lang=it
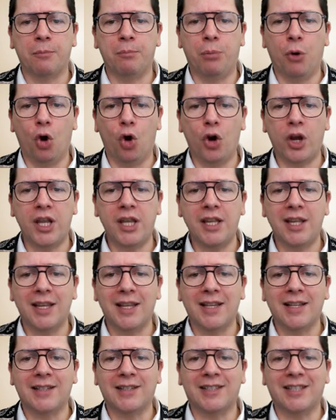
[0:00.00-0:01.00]
Poi
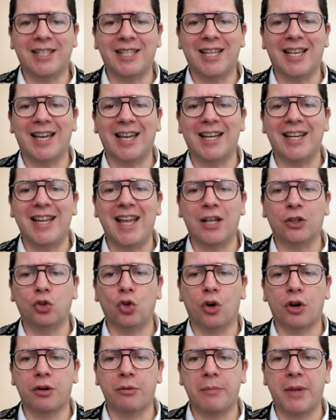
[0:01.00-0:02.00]
si
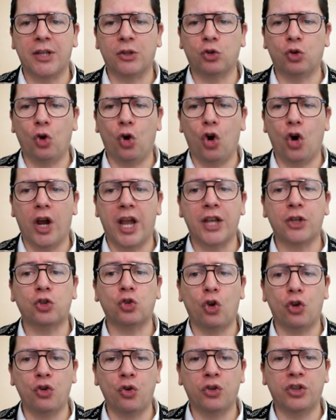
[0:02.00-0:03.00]
riaddormentò e
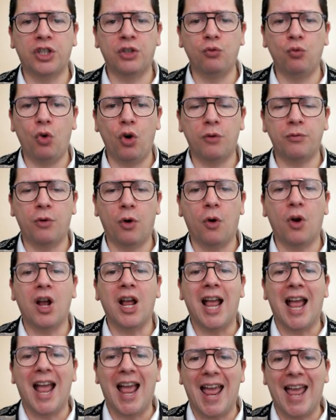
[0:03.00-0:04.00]
sognò di
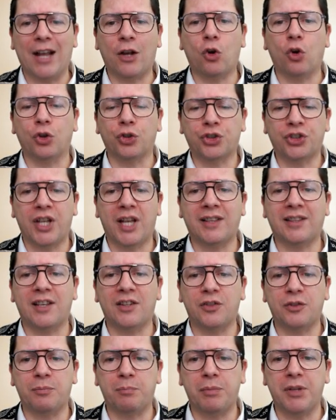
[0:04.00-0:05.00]
nuovo. Ecco sette
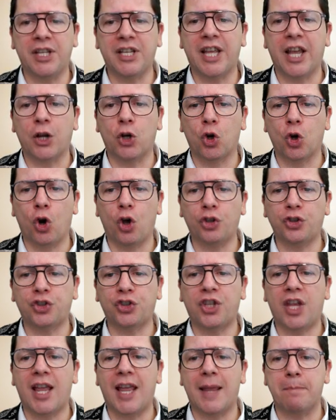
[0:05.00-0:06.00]
spighe
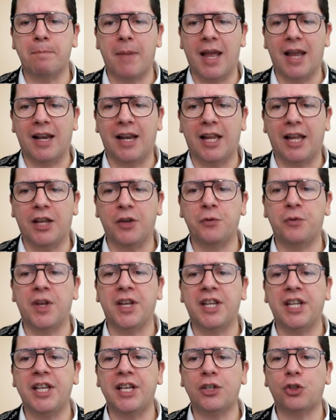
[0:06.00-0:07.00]
grosse e belle
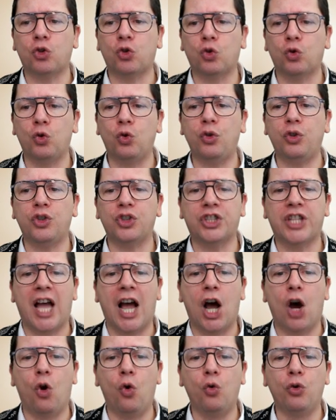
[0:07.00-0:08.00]
venir su
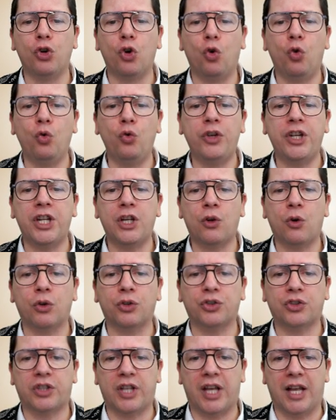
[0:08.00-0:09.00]
da un unico
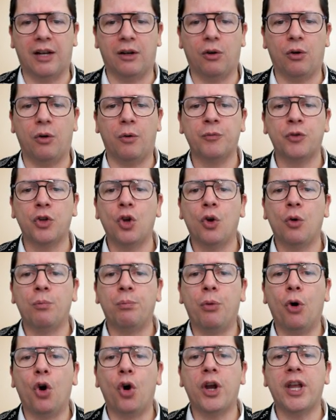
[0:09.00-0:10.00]
stello
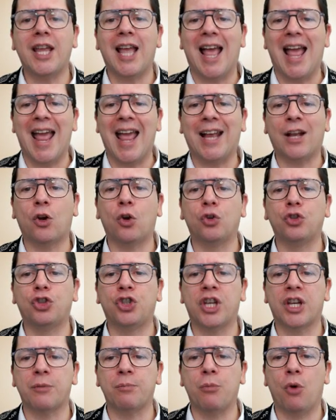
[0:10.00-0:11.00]
poi ecco
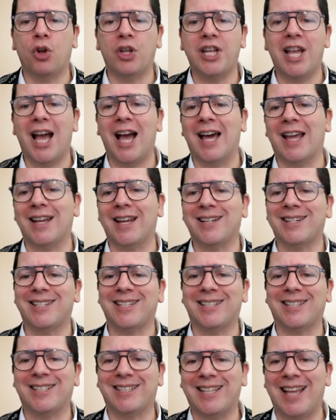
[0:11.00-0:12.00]
germogliare
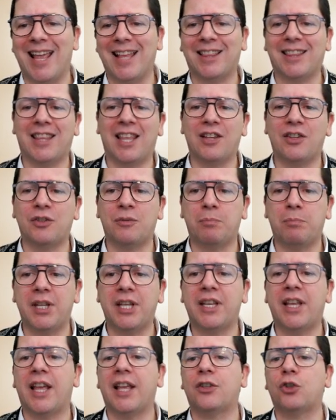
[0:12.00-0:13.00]
sette
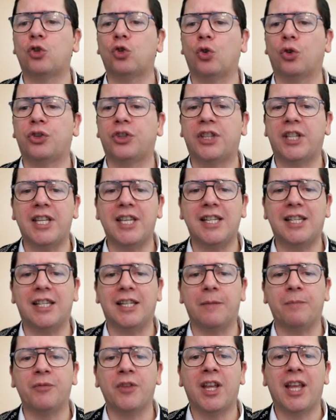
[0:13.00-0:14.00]
spighe
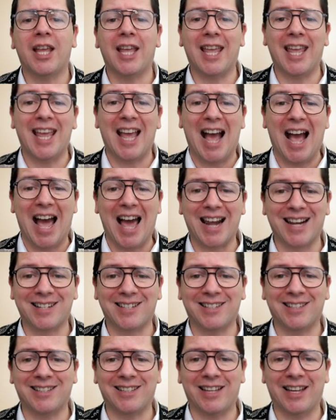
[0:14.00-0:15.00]
sottili e
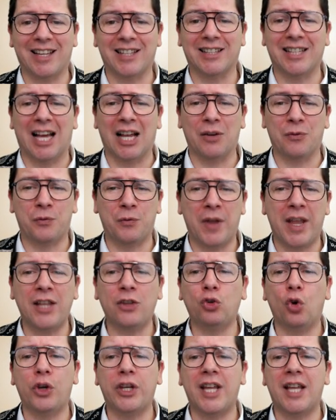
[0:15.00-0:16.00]
arse dal
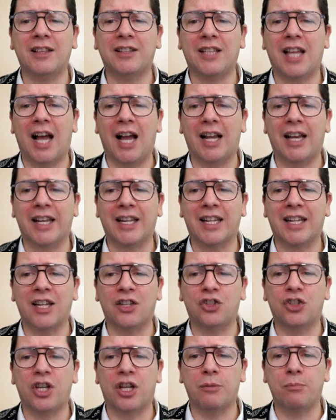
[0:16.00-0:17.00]
vento orientale
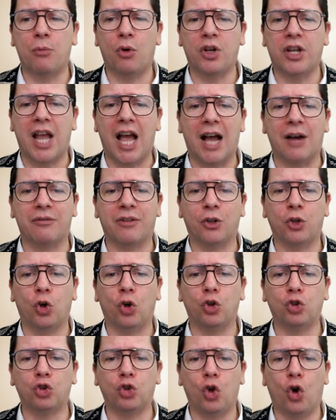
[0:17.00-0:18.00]
che
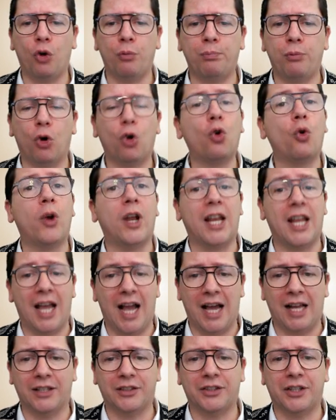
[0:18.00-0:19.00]
germogliavano dopo quelle
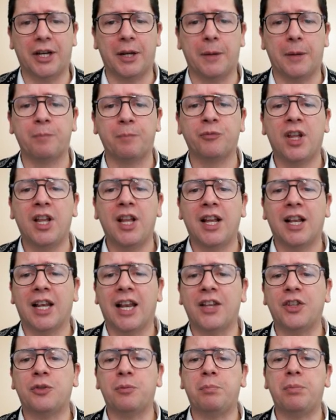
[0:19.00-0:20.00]
altre.
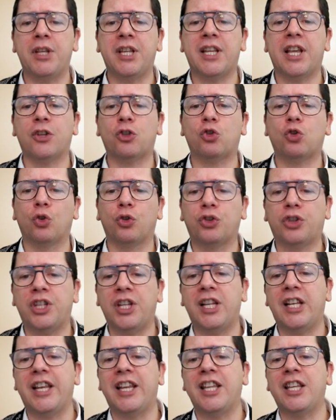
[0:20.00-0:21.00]
Le spighe
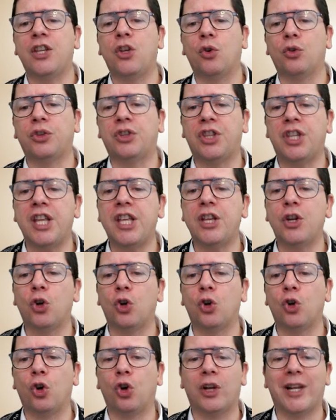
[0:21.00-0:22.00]
sottili
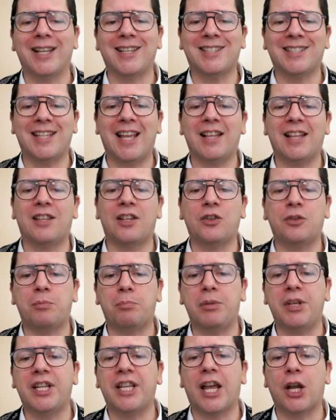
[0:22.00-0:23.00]
inghiottirono le sette
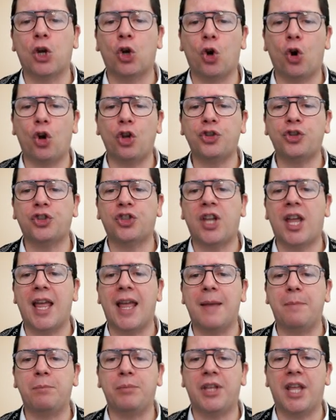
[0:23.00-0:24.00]
spighe grosse
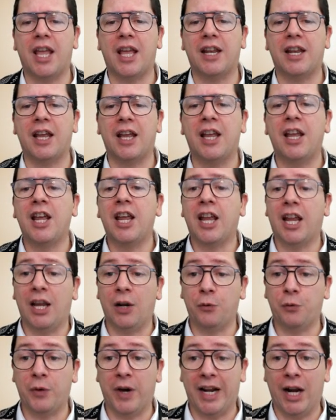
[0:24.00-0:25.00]
e piene e il
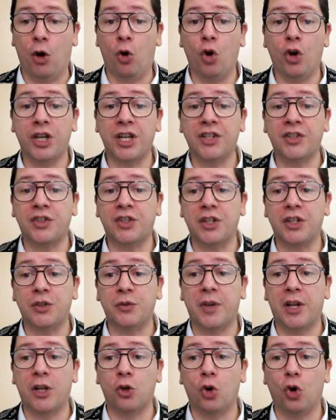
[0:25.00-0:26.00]
faraone si
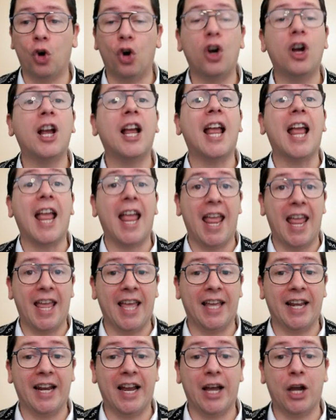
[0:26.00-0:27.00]
svegliò.
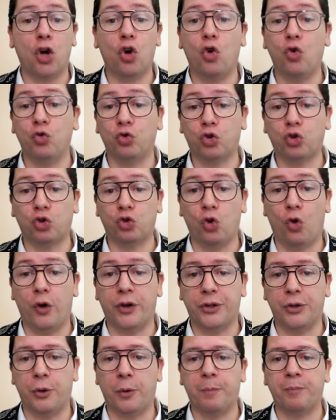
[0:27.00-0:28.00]
Era un
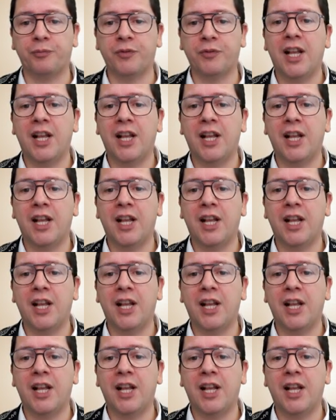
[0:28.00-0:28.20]
sogno.